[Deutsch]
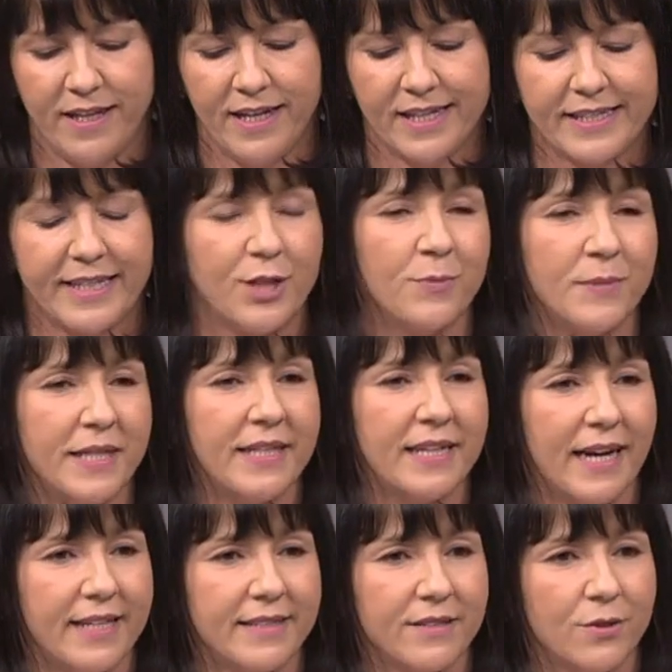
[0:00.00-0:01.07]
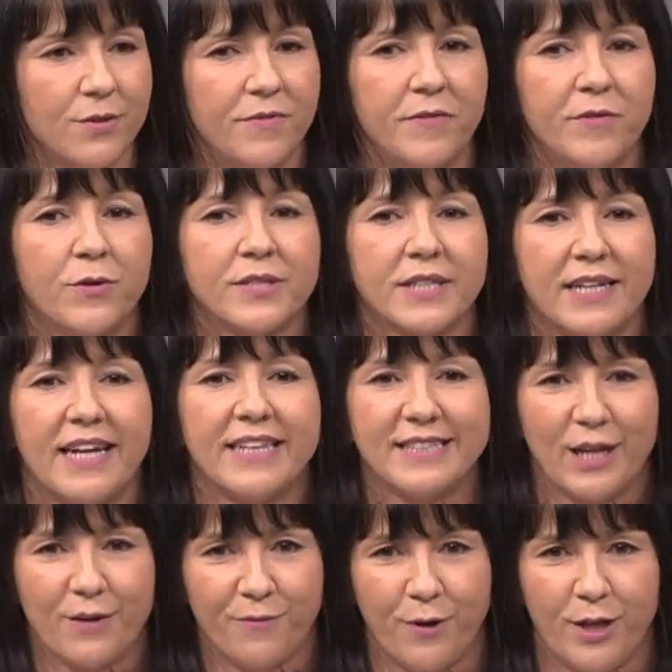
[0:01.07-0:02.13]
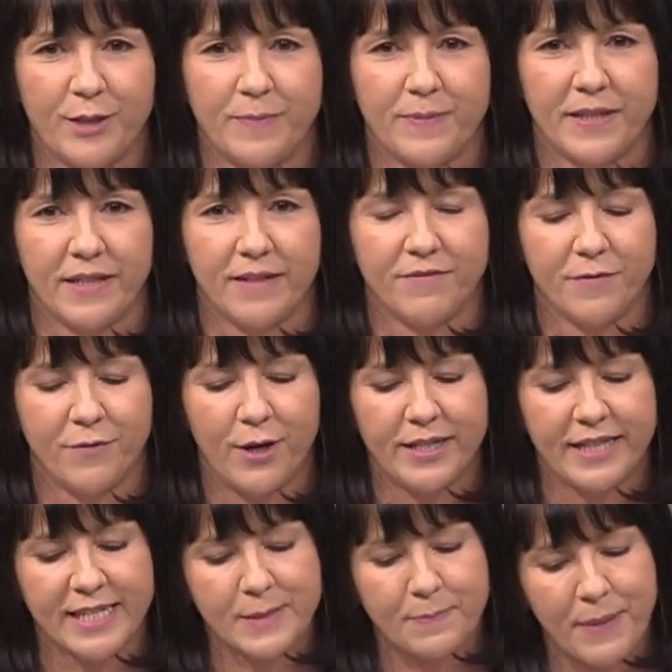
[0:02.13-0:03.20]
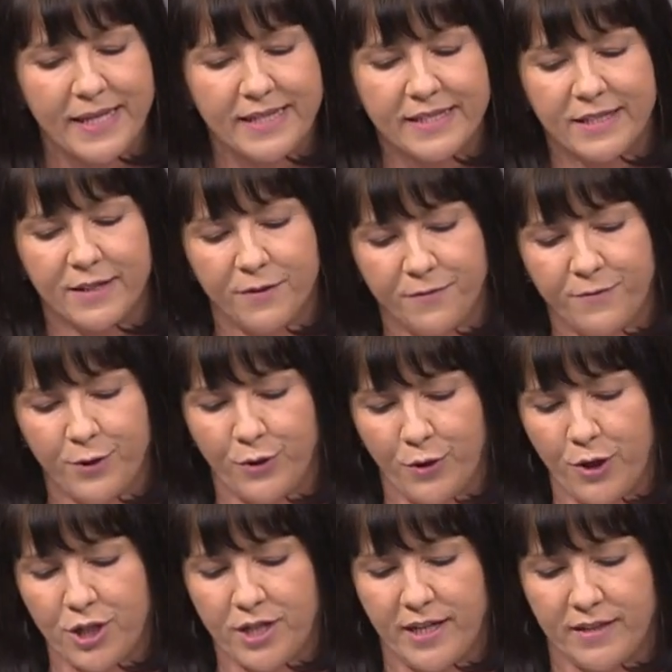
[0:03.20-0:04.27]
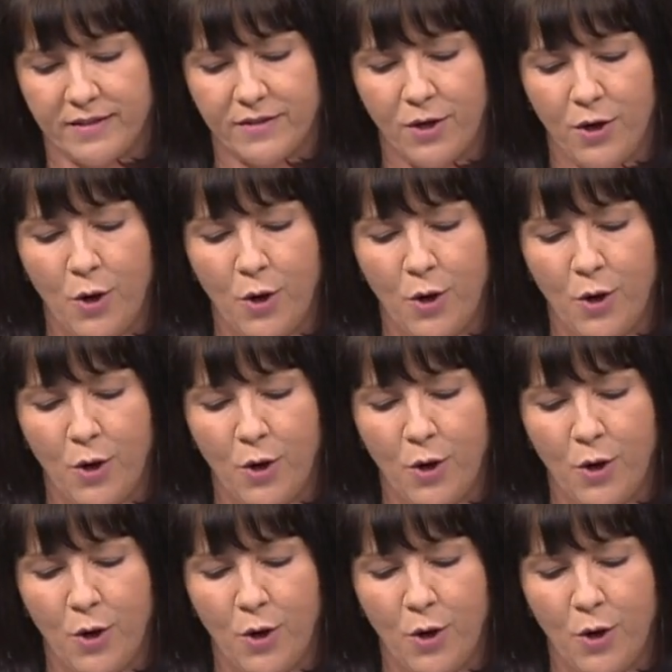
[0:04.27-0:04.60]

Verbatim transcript: Es geht um die Inhalte und wie wir unser Land nach vorne bringen. Wir wollen das Beste für Deutschland.